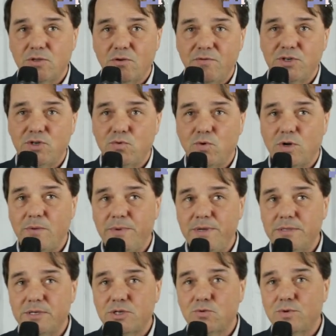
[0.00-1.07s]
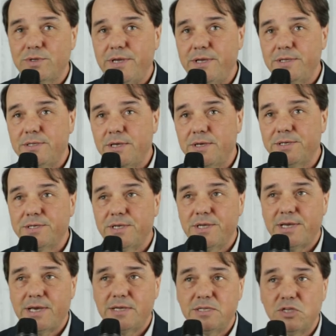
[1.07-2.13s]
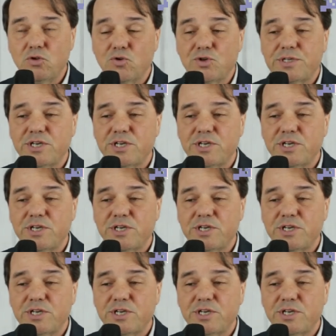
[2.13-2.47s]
e dove sicuramente studenti e insegnanti non